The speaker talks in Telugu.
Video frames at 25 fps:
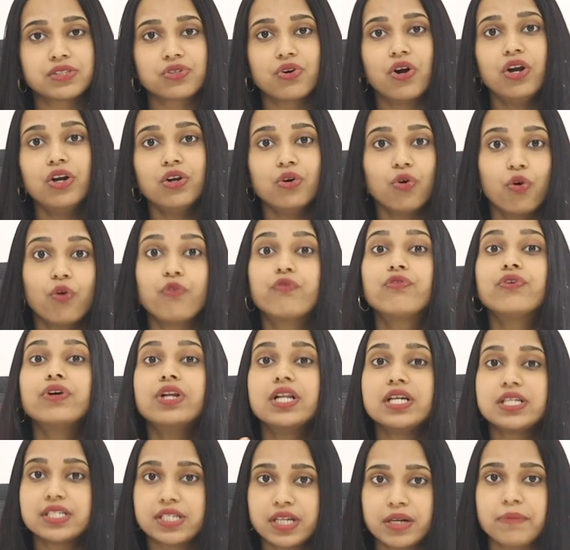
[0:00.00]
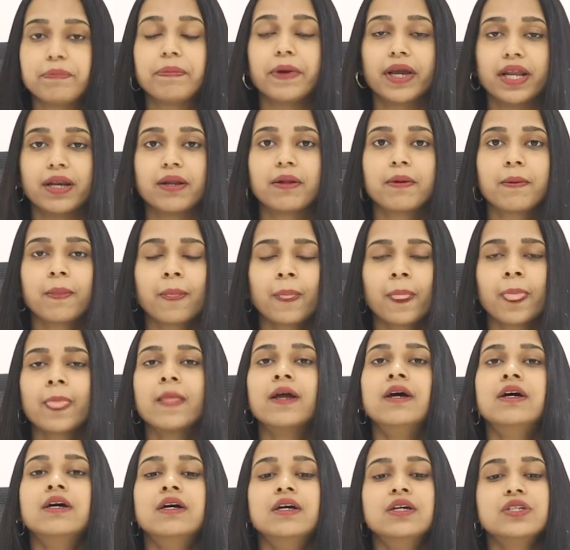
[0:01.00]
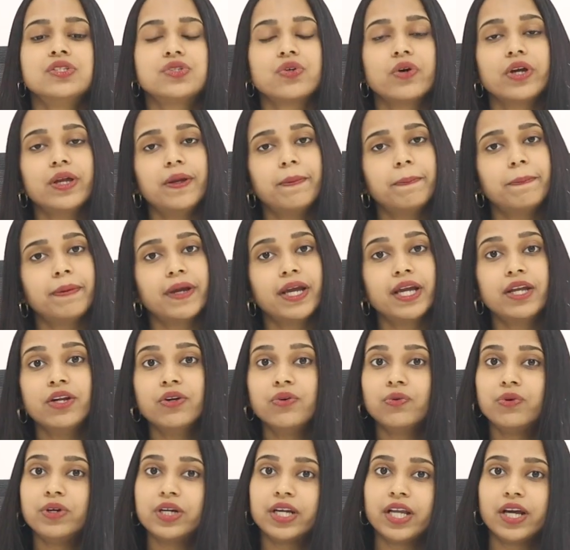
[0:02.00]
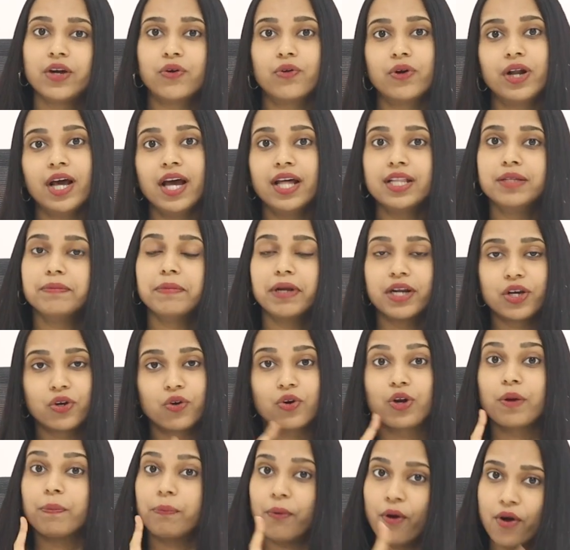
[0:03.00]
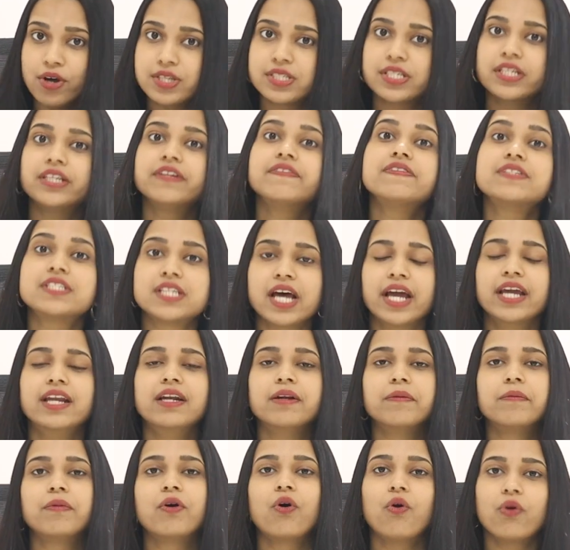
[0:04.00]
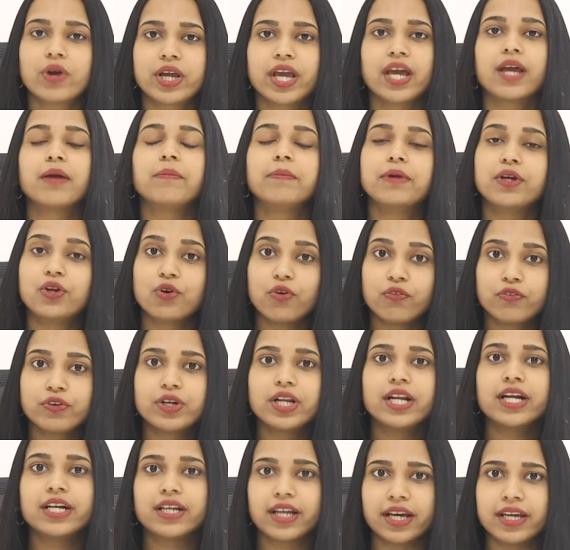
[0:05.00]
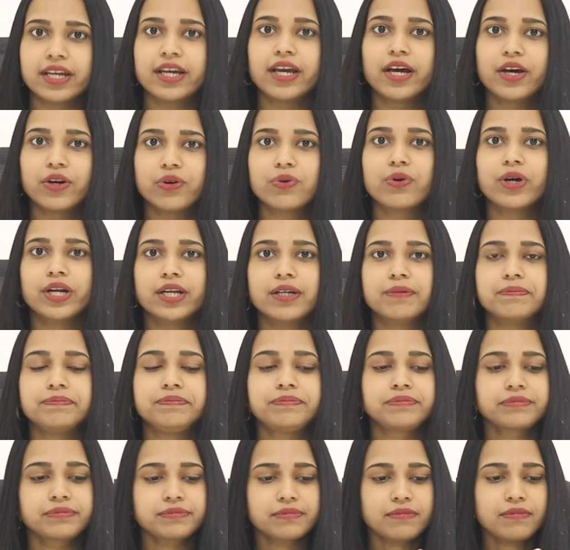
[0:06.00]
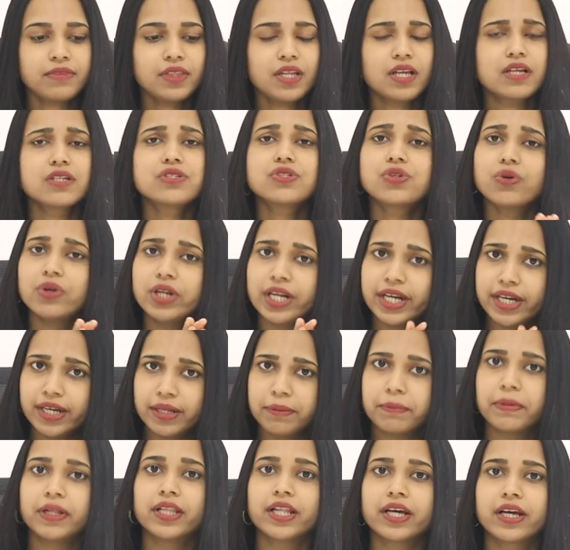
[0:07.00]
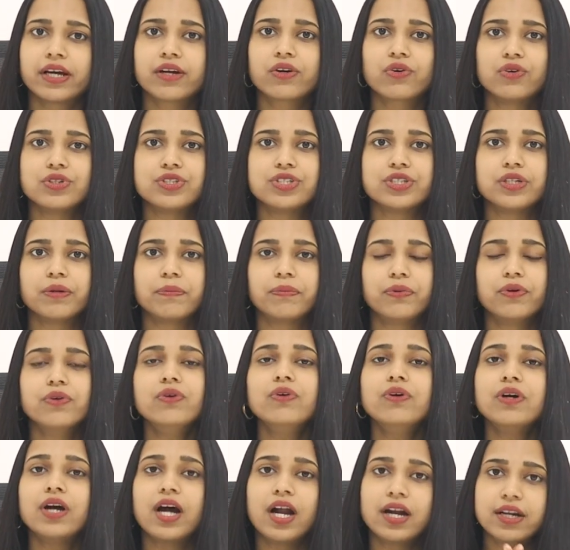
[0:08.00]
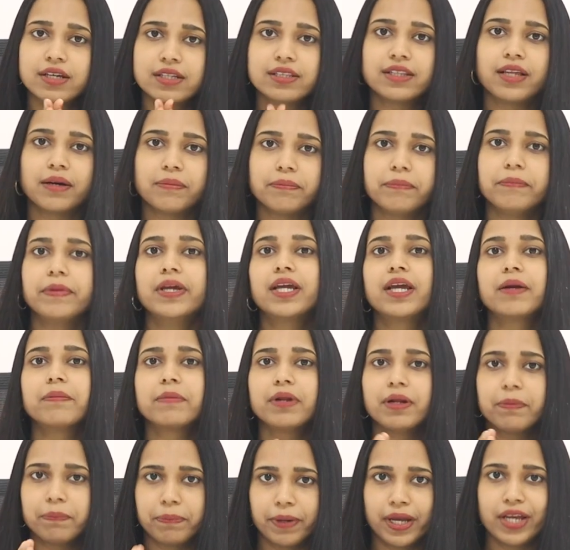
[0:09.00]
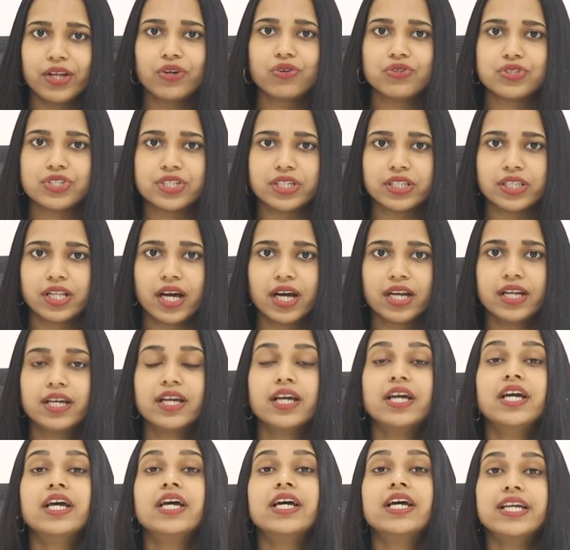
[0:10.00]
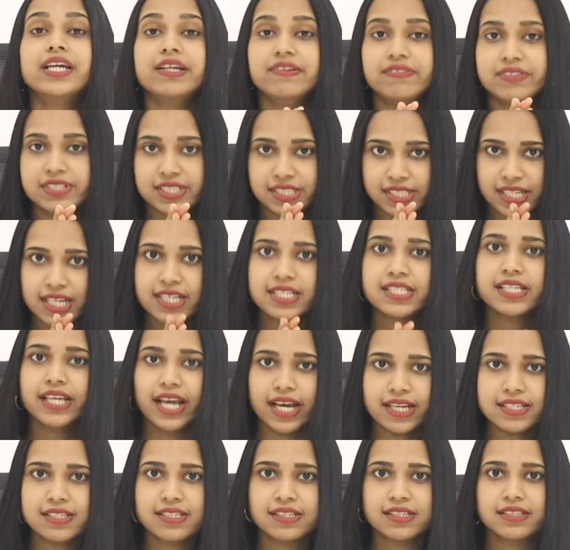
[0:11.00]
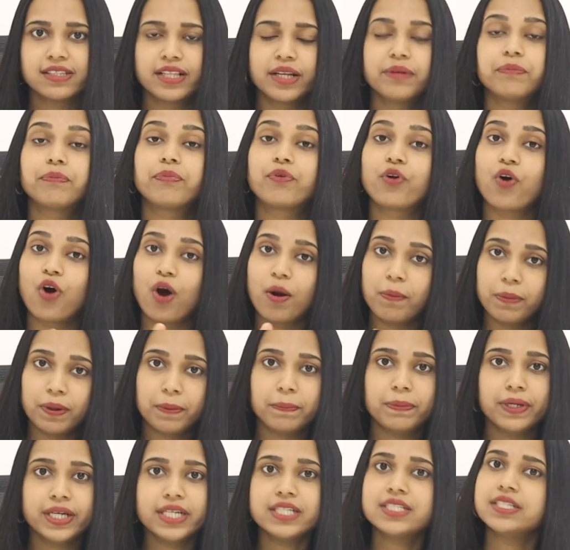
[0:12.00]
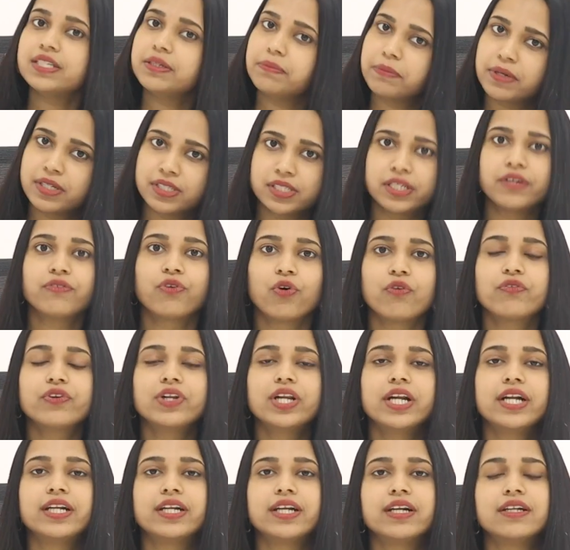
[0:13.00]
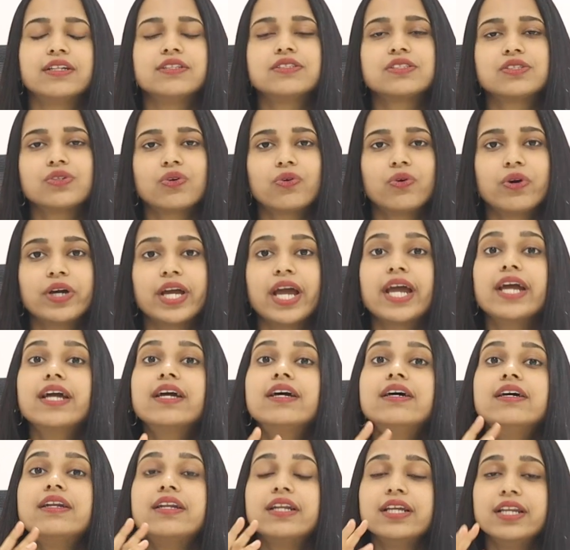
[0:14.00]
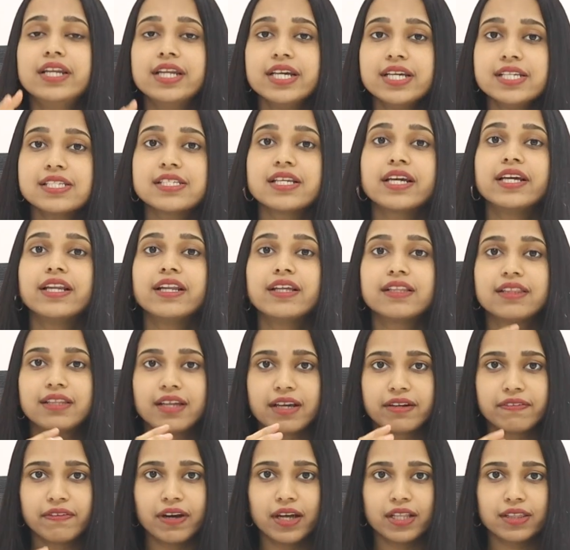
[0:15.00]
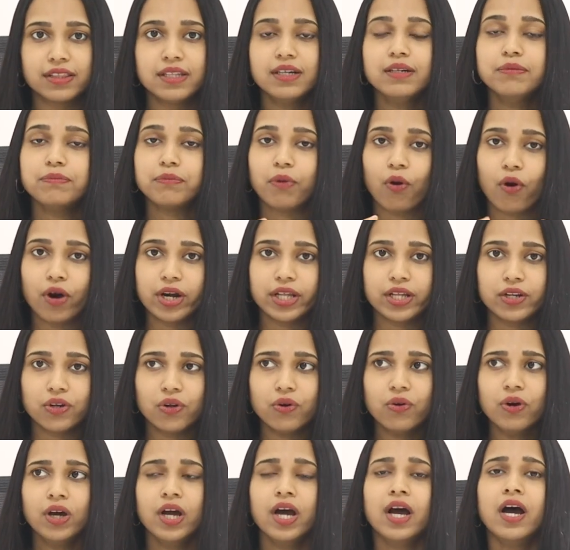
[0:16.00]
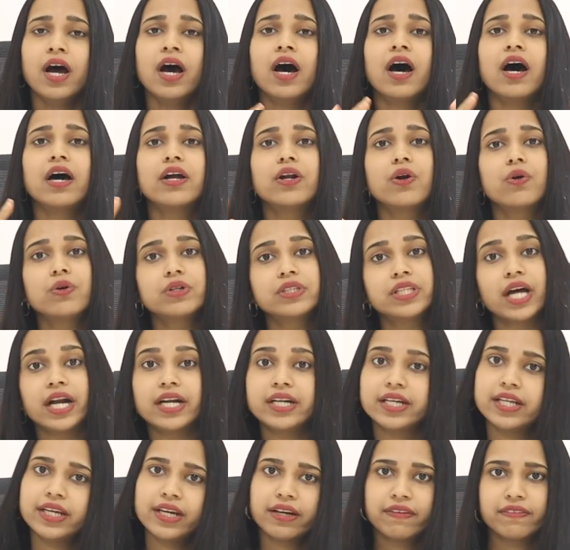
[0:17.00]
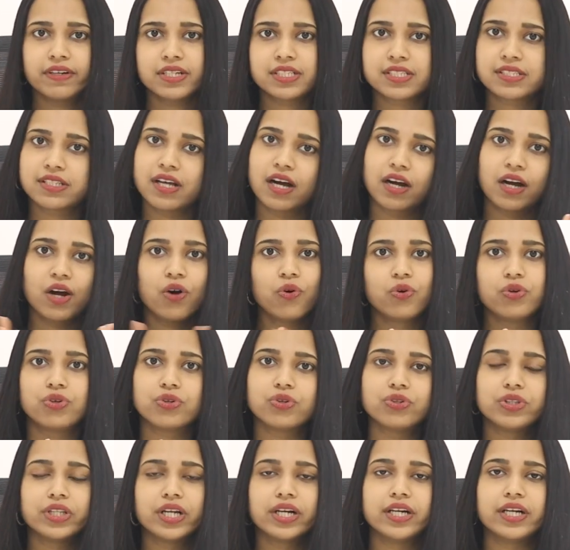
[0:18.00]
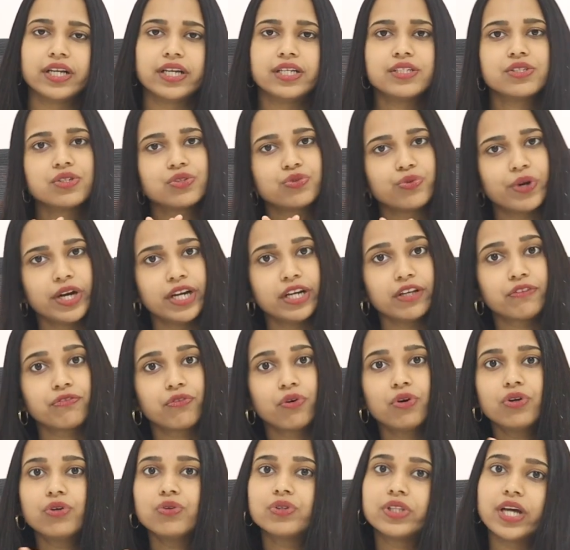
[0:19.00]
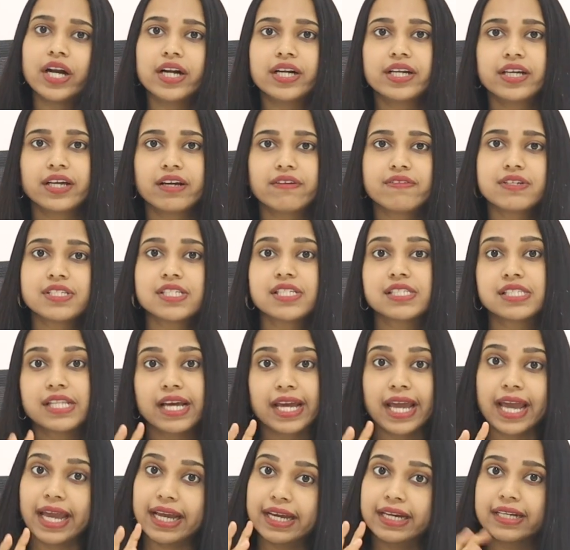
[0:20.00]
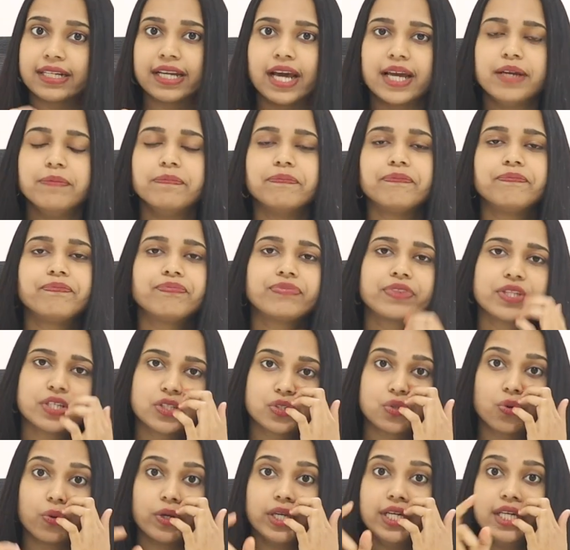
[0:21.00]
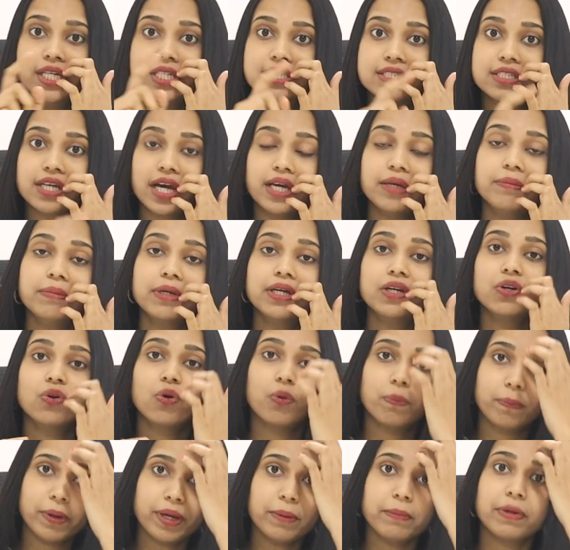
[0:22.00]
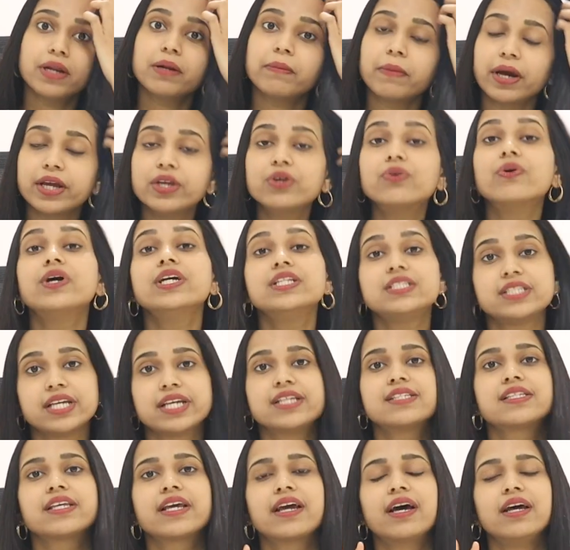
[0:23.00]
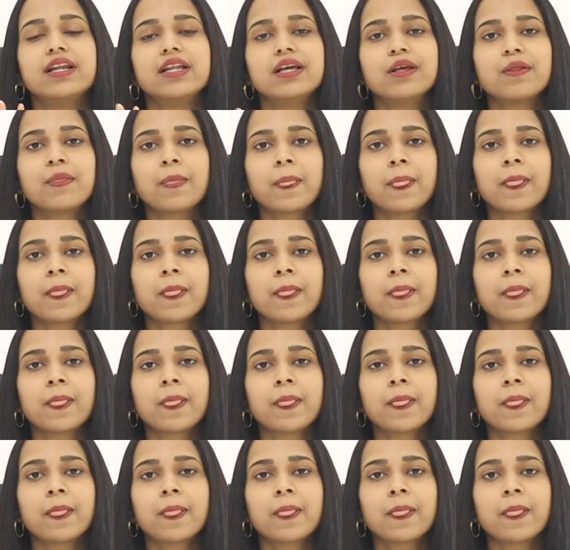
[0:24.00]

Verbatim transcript: ఇస్ కాల్డ్ ఓవ్యులేషన్ పెయిన్ సో ఈ పెయిన్ ఉంటే కూడా అది మనకు ఒక పాజిటివ్ సైన్ ఓకే మీరు ఓవ్యులేట్ అయ్యారు అని సో లేడీ మన దగ్గరకు వచ్చినప్పుడు అడుగుతాం మీకు ఏమైనా పెయిన్ వచ్చిందా అని ఇఫ్ షీ సేస్ ఎస్ దెన్ ప్రాబబ్లీ షీ మస్ట్ హెవ్ ఓవ్యులేటెడ్ సో ఎగ్ రిలీజ్ అయిన తర్వాత బాడీలో అరౌండ్ థర్టీ అవర్స్ దాకా ఉంటుందండి సో ట్వంటీ ఫోర్ టు థర్టీ అవర్స్ ఇస్ ద ఎగ్ టైం సో ఈ టైమింగ్ లోపే మనం ఐయుఐ చేసేయాలి